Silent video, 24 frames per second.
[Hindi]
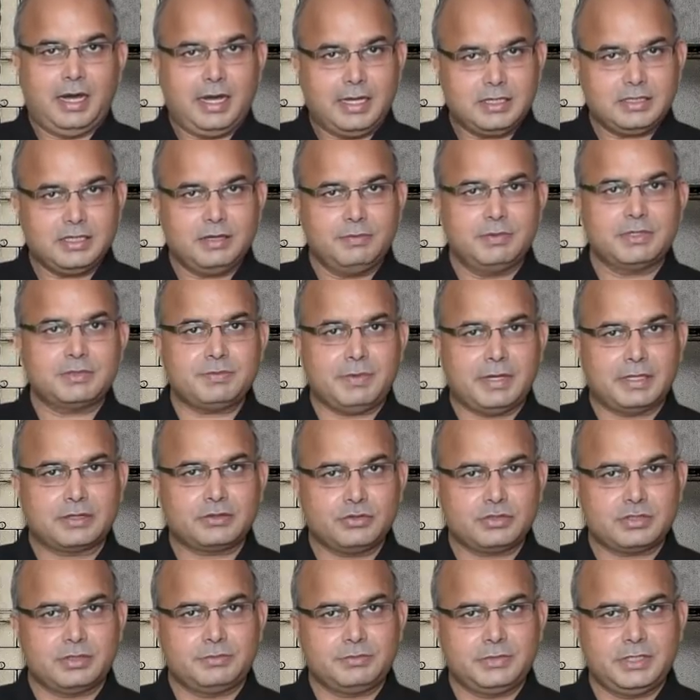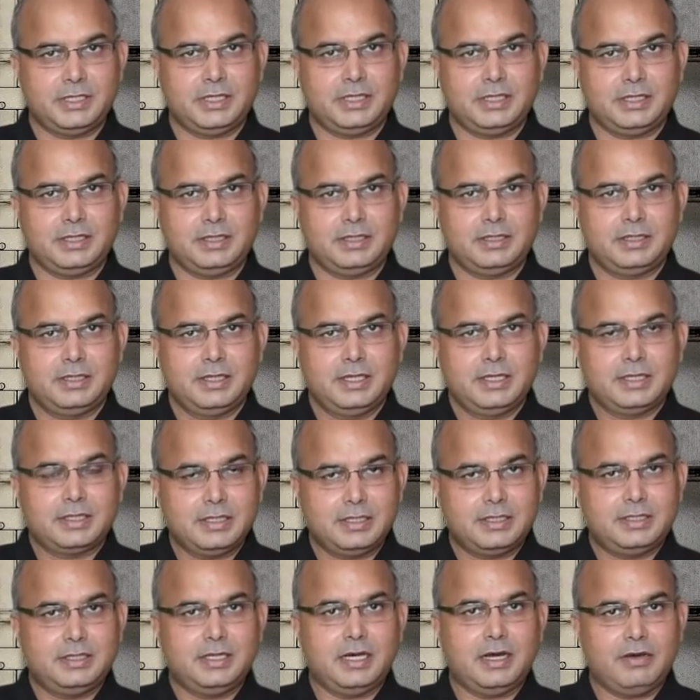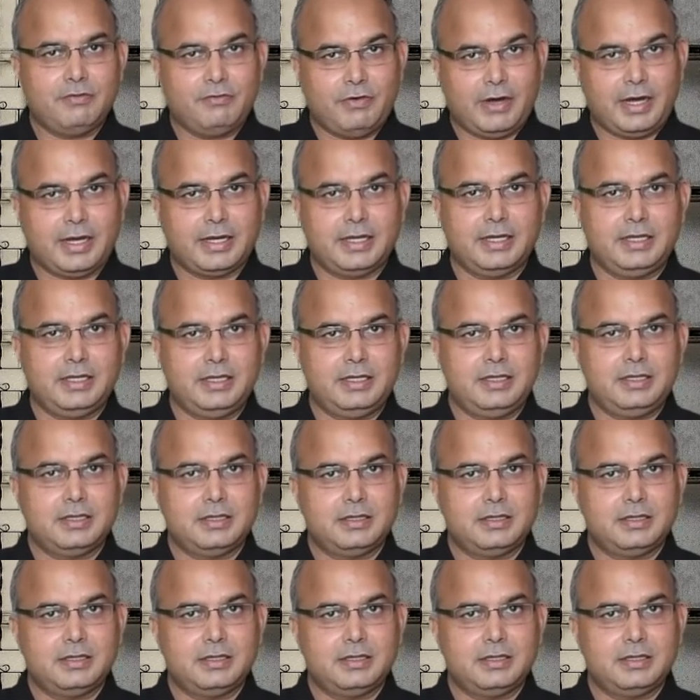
आज हम इस बात को समझेंगे कि क्या वाकई